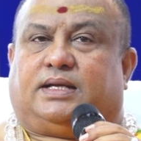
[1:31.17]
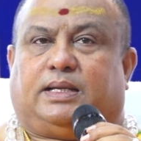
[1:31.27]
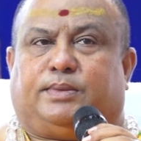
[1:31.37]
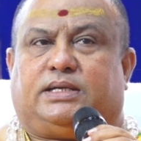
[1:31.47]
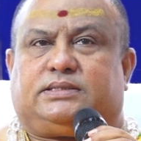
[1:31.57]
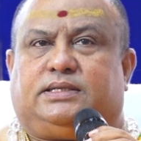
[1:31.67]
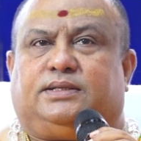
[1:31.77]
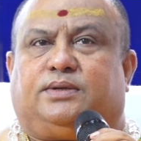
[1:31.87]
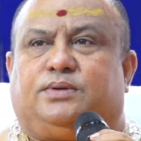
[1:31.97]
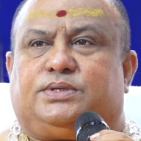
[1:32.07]
ఐ మాస్కింగ్
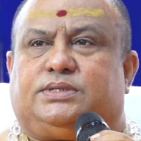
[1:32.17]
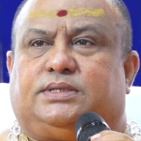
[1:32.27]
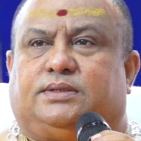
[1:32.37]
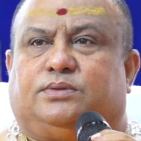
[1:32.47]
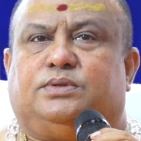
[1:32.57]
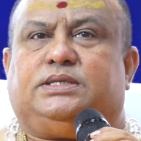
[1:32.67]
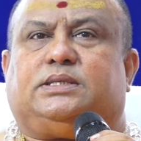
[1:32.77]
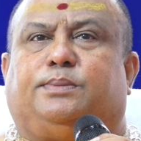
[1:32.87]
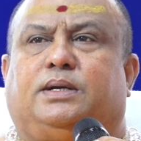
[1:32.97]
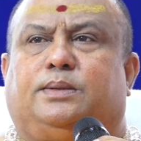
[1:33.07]
ద క్వశ్చన్ హూ ఇస్
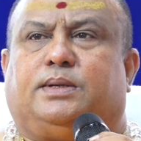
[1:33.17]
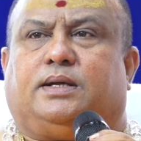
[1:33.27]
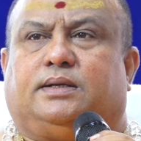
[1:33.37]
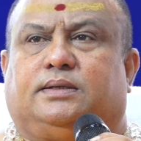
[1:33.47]
ద బాబా